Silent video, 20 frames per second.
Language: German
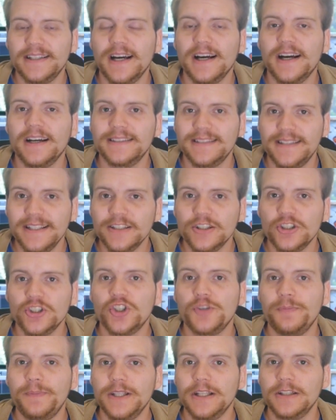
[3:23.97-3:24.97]
Charaktere
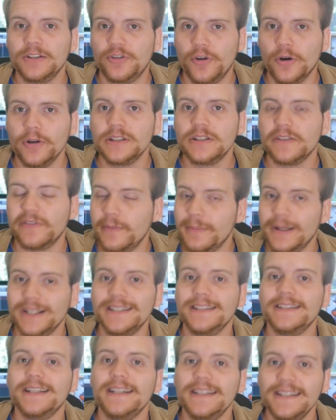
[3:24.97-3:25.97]
spielen könnte, wenn man
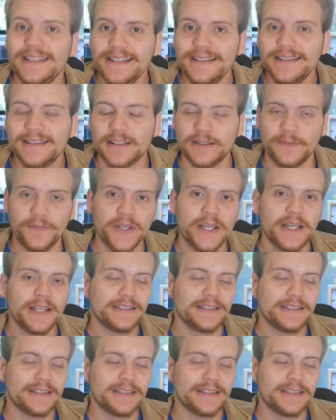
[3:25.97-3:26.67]
ihn denn ließe.